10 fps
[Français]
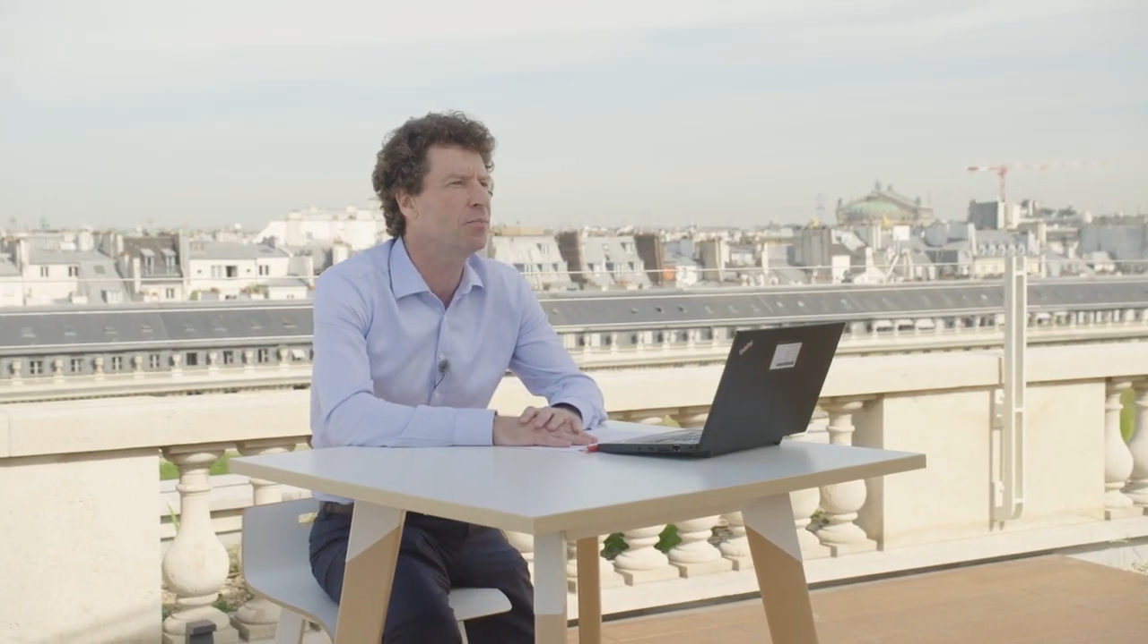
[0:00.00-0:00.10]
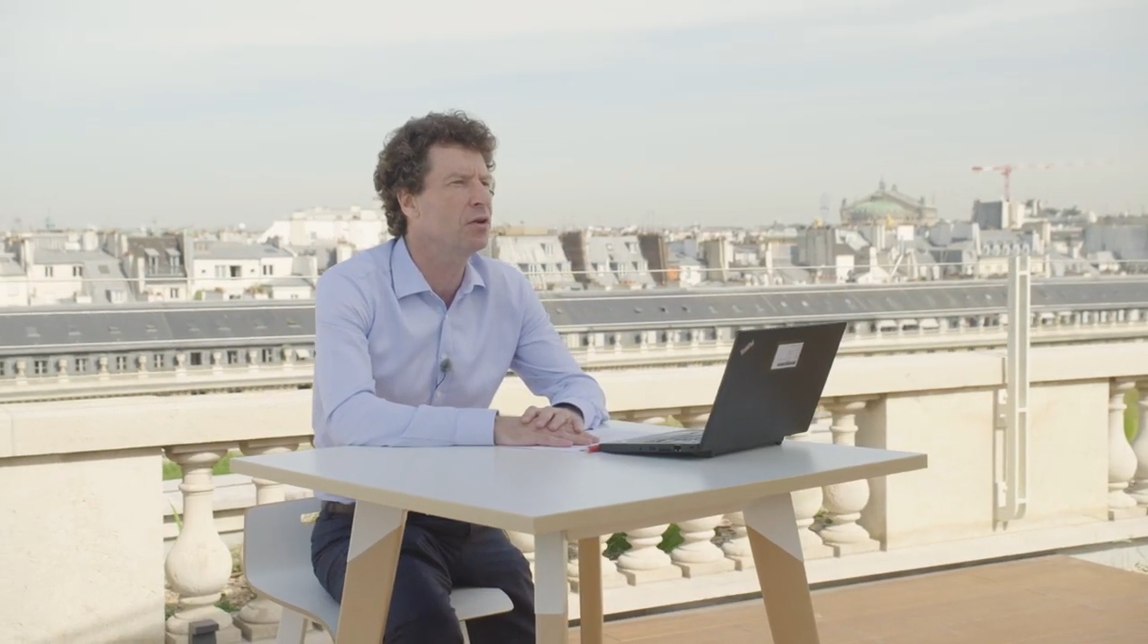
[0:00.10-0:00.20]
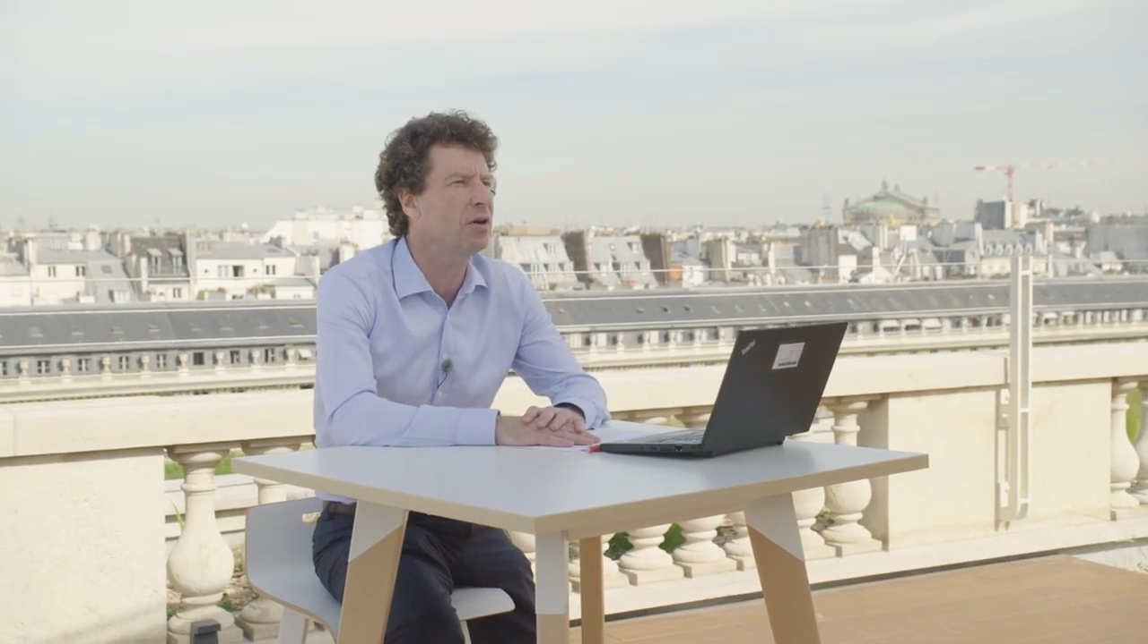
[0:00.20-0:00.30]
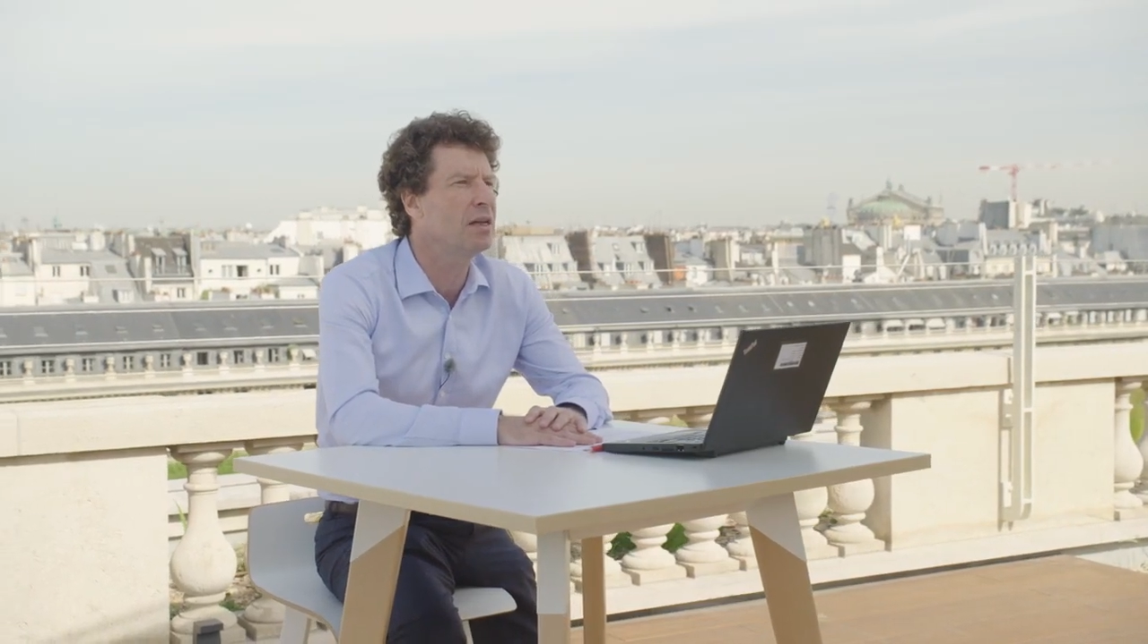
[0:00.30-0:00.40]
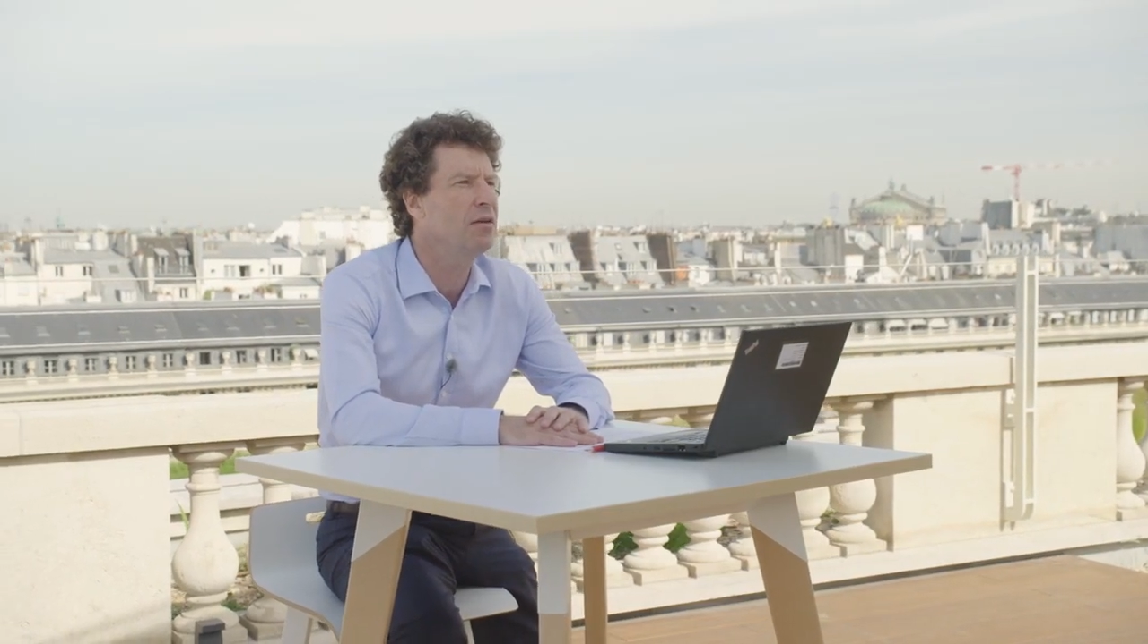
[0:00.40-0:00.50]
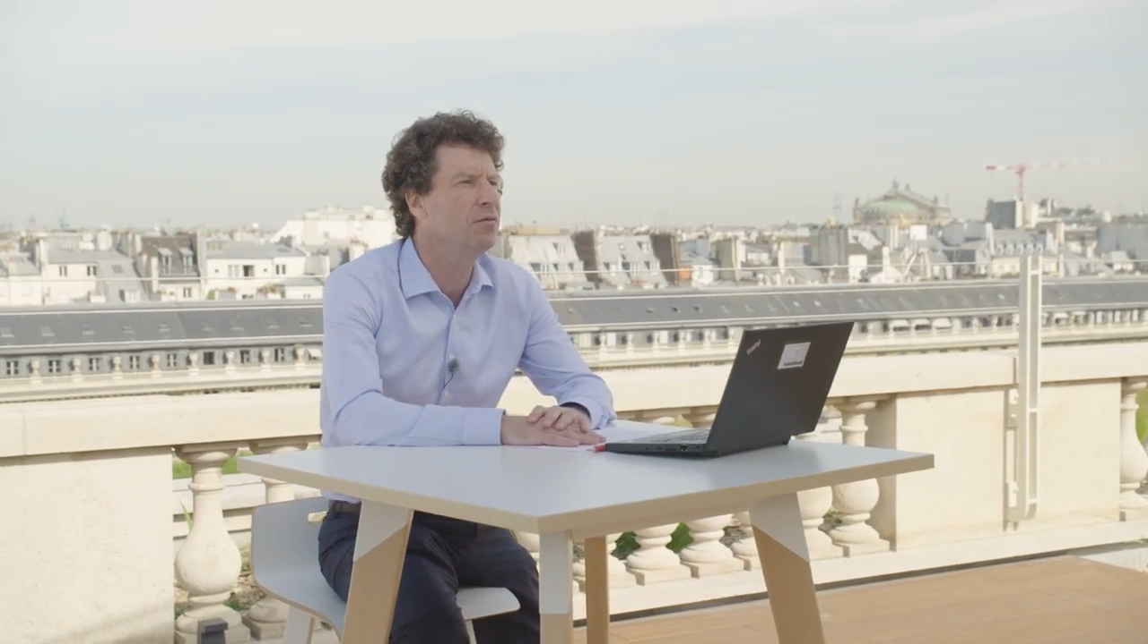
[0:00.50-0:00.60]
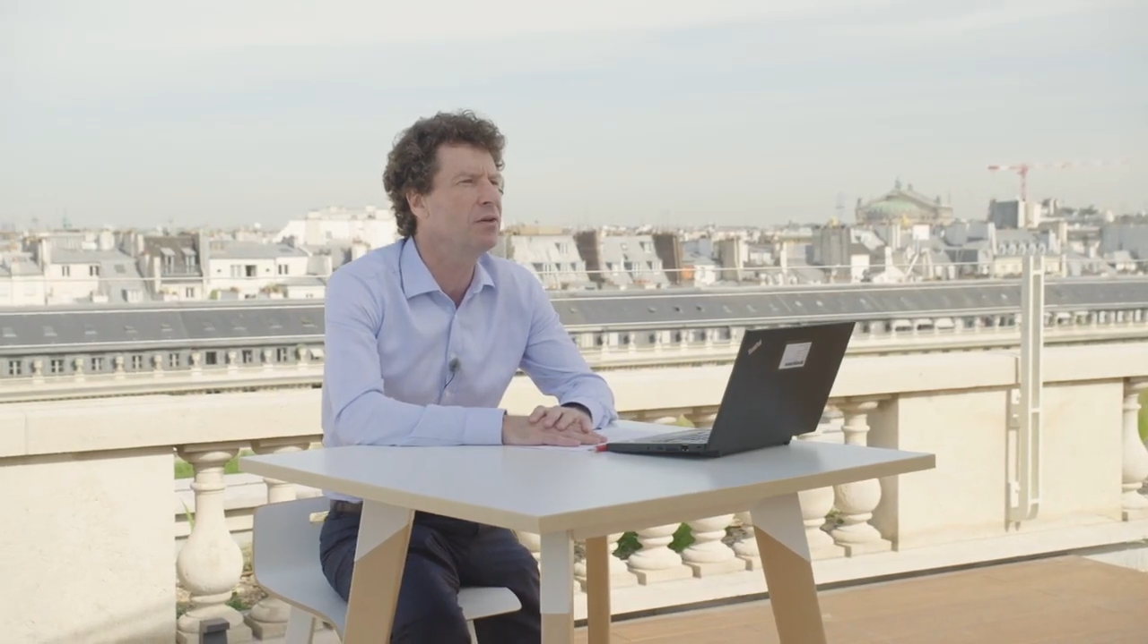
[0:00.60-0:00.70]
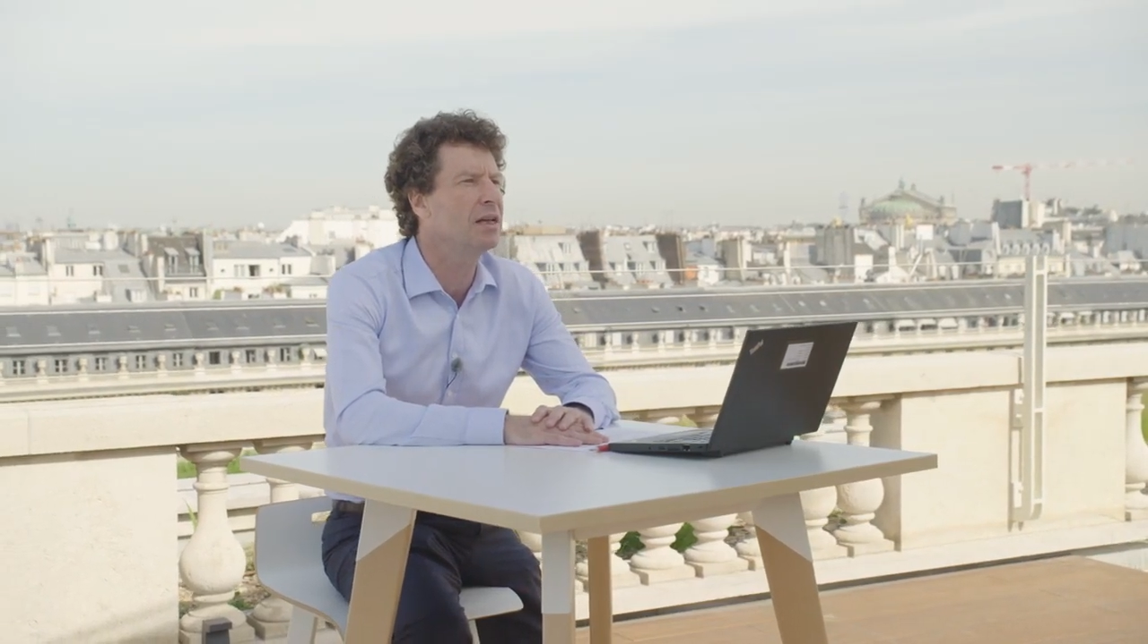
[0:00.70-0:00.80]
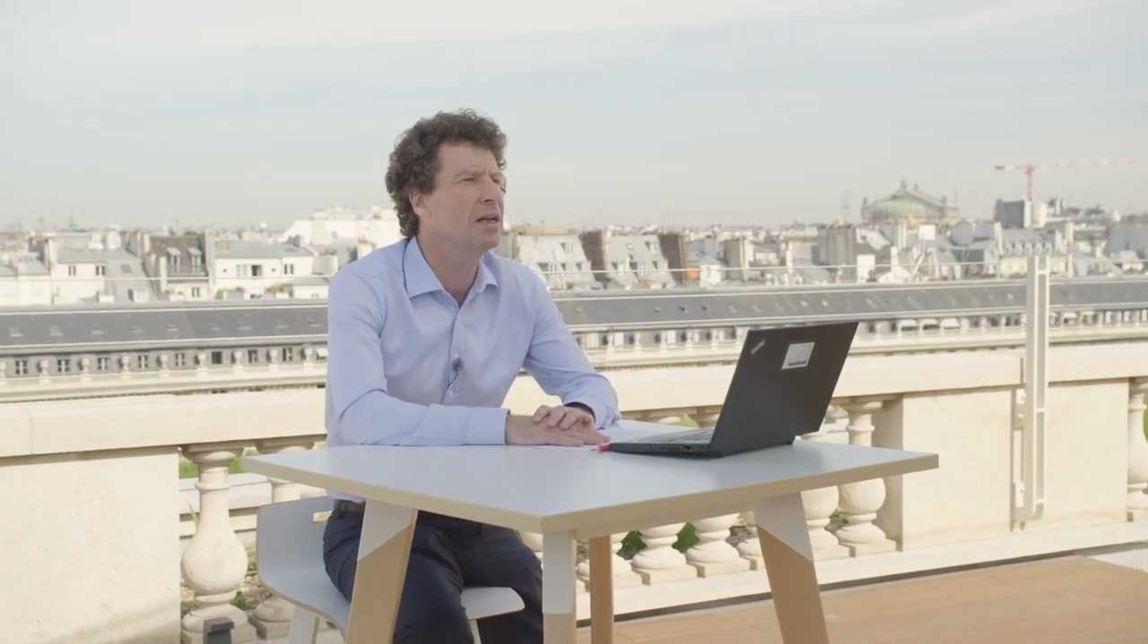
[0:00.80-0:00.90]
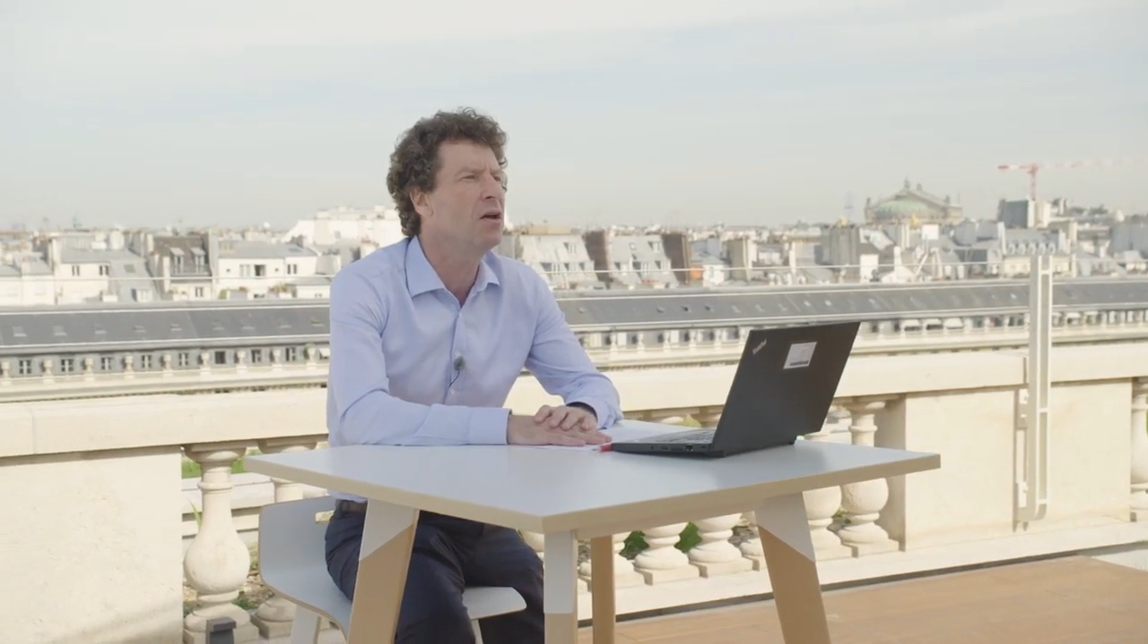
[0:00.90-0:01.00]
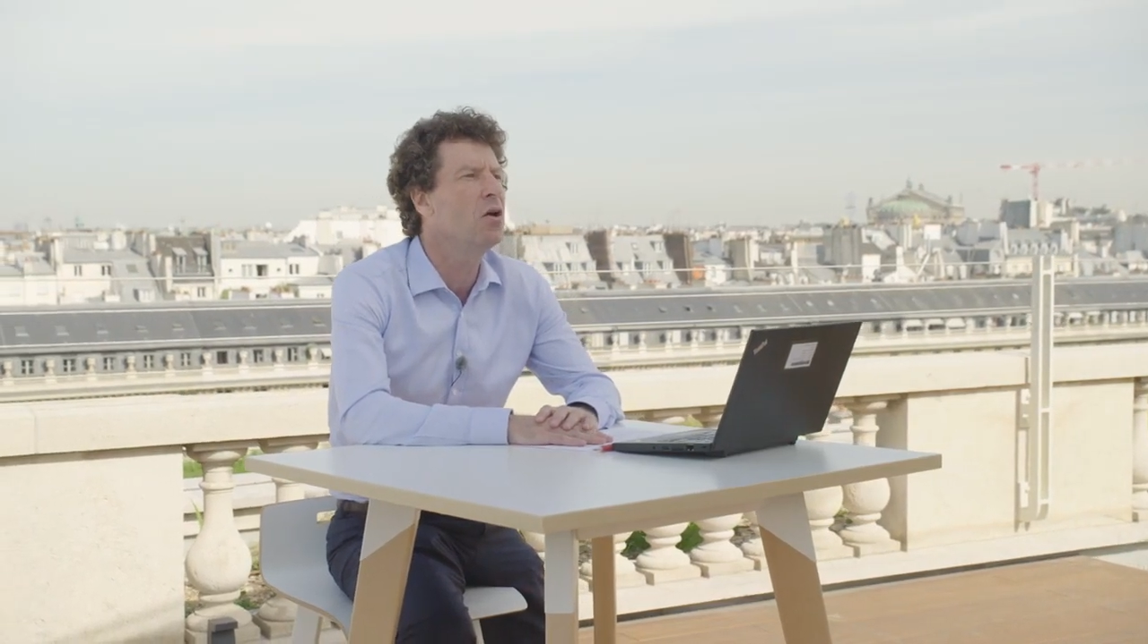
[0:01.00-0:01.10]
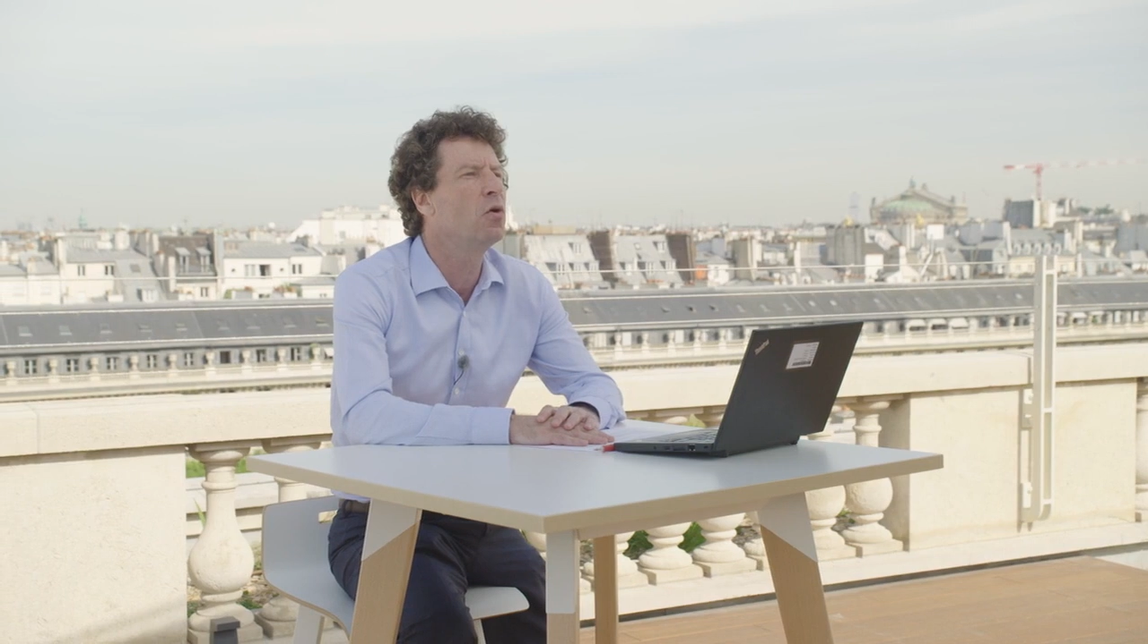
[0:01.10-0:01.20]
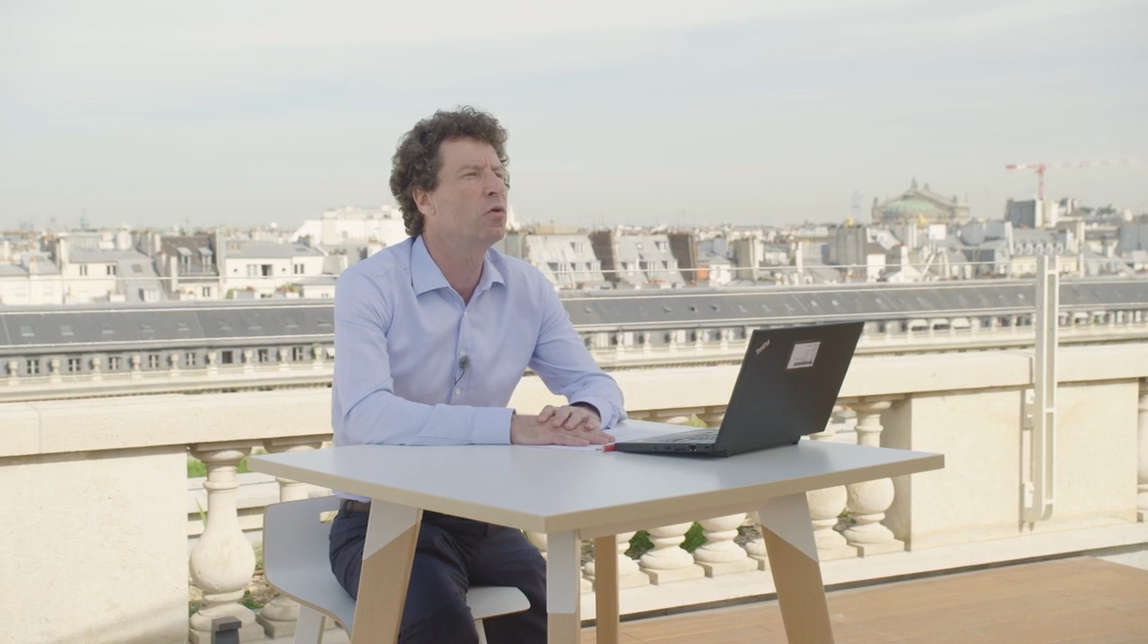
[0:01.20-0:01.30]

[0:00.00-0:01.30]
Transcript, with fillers: cependant in fine